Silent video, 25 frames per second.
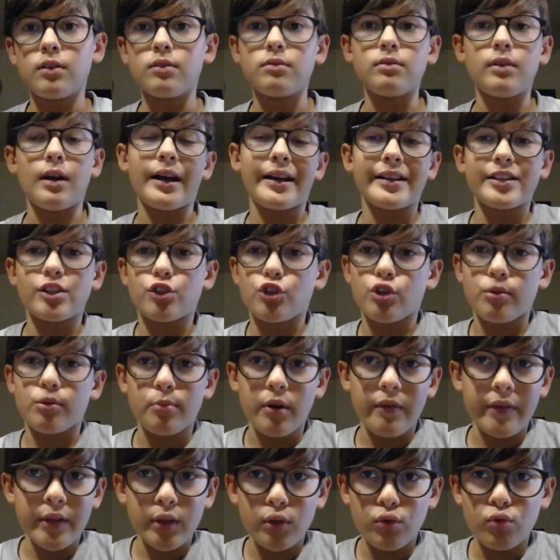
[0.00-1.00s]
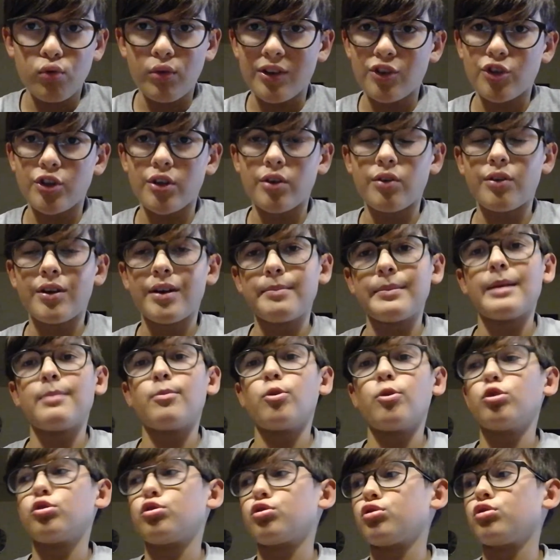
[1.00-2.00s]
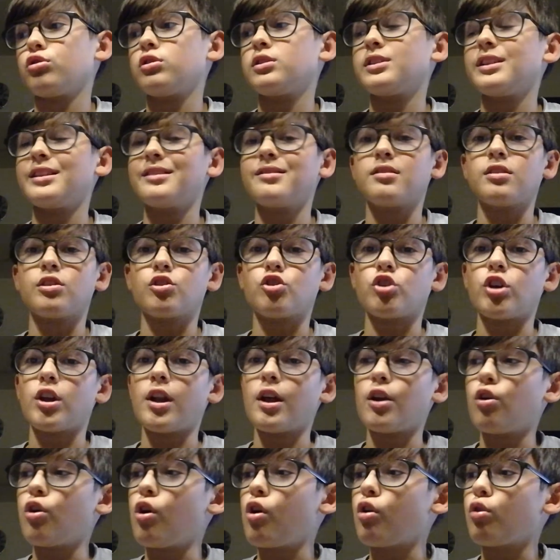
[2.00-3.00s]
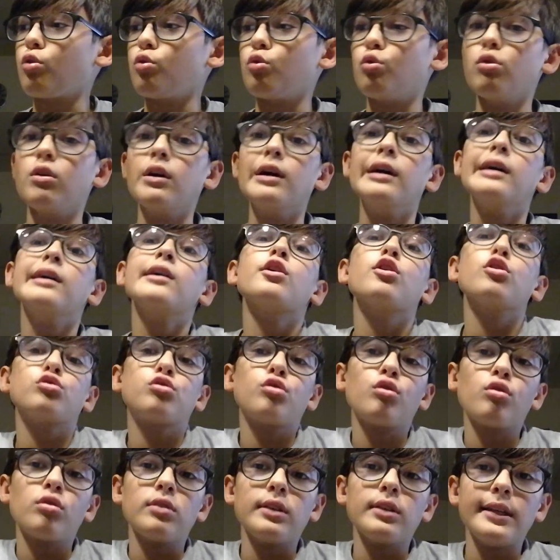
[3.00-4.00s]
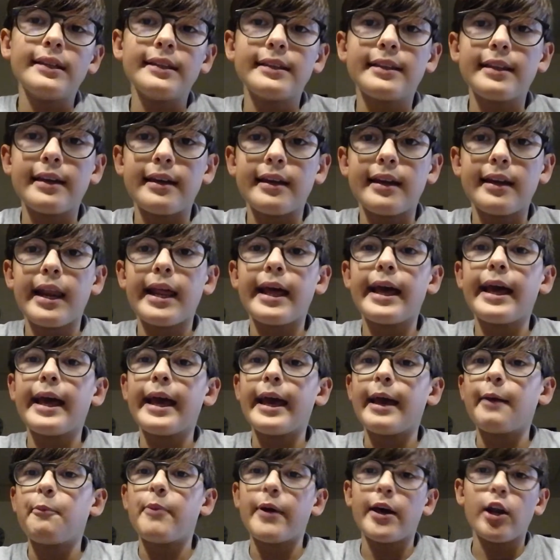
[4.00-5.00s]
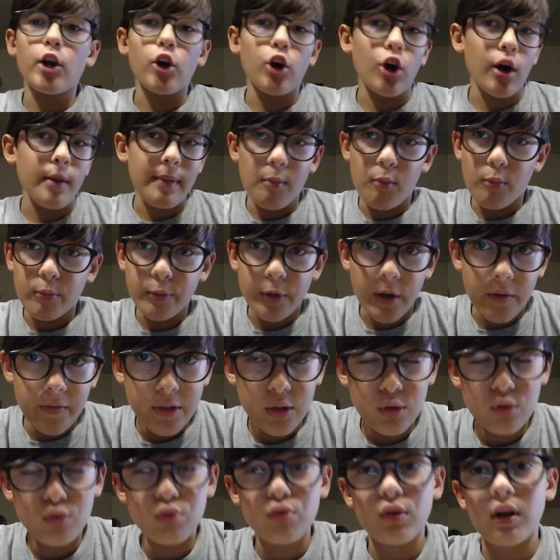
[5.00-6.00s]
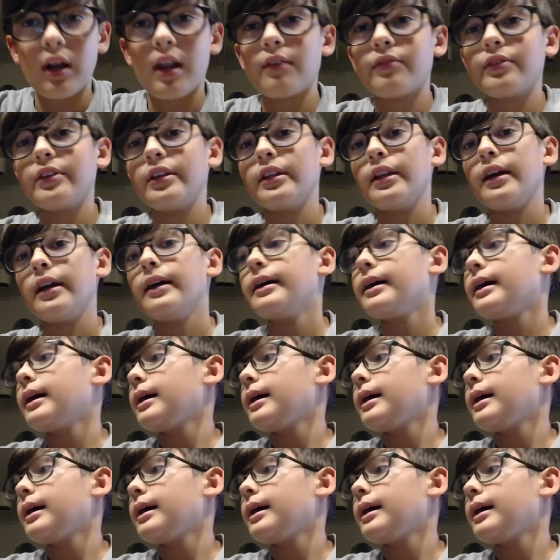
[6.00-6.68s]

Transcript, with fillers: anche se c'è Buonaventura, cioè non cambia molto, senza Cialanoglu contro l'Inter, eh, però abbiamo Buonaventura alla fine.